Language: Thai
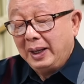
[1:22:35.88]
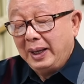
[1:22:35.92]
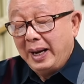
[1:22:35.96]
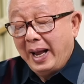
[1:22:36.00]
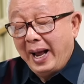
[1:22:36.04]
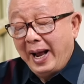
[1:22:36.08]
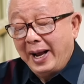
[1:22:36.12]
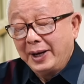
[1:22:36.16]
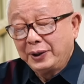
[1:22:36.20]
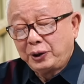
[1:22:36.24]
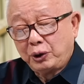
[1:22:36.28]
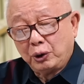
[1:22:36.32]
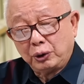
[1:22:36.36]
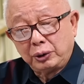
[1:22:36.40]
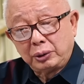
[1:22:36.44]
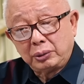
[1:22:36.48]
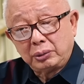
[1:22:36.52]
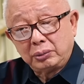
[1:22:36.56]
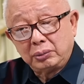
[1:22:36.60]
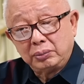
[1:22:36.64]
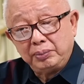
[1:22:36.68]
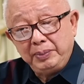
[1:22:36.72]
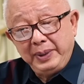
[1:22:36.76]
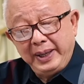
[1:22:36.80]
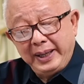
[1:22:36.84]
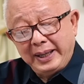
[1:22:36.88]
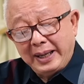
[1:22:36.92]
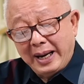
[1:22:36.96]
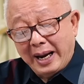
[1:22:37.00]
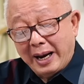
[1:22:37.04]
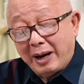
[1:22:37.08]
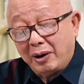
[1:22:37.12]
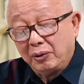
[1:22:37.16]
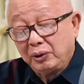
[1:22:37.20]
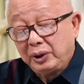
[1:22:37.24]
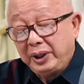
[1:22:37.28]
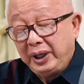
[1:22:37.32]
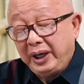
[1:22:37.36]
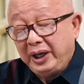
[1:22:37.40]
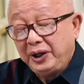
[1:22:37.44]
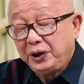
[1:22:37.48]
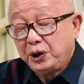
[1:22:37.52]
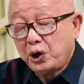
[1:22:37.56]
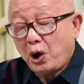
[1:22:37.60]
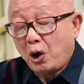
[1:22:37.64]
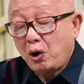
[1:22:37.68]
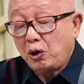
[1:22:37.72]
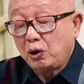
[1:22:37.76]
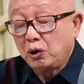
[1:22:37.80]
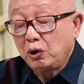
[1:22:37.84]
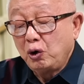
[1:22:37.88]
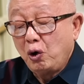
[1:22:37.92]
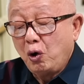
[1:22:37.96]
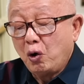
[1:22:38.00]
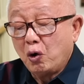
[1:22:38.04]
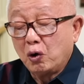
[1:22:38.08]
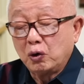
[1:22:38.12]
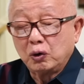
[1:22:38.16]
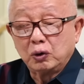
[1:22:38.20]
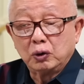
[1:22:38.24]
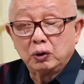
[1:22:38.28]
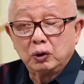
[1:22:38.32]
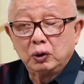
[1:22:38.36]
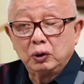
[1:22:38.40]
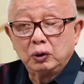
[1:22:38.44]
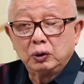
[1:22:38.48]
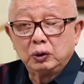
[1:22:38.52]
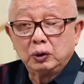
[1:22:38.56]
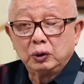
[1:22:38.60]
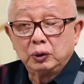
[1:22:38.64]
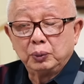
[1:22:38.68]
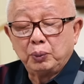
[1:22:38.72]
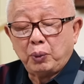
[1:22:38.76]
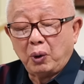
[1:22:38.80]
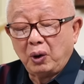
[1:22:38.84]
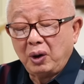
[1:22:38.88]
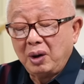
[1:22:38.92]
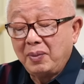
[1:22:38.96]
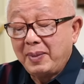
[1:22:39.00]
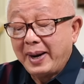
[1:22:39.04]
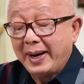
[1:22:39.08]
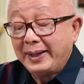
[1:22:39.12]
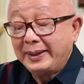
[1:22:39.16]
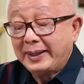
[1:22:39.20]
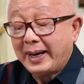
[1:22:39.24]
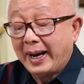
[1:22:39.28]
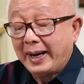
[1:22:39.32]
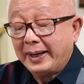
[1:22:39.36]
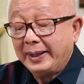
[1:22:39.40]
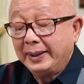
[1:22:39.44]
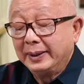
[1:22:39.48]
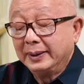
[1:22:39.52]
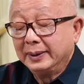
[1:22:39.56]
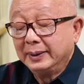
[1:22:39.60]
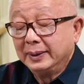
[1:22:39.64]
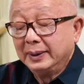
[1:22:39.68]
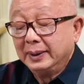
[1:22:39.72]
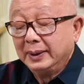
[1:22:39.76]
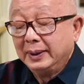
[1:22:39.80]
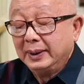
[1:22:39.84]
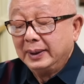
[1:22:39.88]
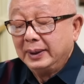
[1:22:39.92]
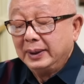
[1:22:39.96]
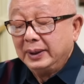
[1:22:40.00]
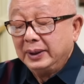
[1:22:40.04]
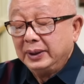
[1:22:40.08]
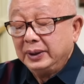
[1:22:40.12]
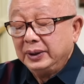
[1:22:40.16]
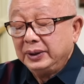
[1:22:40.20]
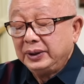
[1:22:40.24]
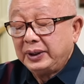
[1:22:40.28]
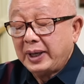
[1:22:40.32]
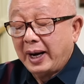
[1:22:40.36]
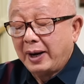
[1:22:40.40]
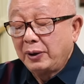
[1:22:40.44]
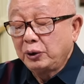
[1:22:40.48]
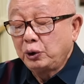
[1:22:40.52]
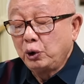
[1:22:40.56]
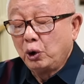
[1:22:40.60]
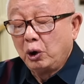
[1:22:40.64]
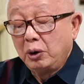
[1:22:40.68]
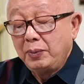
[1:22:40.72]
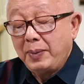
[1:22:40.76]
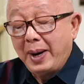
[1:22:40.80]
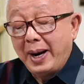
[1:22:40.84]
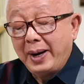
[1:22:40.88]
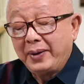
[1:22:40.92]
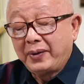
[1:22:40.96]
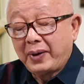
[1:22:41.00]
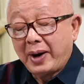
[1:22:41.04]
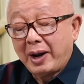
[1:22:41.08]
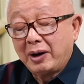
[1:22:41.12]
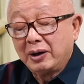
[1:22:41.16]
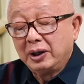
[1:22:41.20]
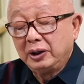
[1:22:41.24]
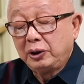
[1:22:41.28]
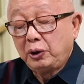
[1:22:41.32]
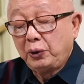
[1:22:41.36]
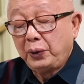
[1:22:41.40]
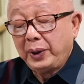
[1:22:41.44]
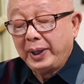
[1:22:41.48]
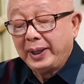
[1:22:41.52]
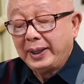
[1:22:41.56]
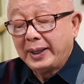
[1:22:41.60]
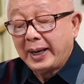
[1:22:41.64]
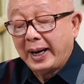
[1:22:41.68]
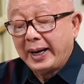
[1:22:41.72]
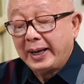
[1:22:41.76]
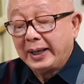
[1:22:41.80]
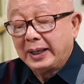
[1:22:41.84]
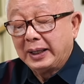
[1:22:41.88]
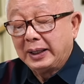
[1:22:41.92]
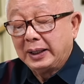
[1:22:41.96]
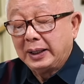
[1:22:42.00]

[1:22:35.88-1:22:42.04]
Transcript: ล่าสุดมีข่าวที่ช็อกโลกผลไม้ไทยชาวสวนบ้านเราคือทุเรียนไทย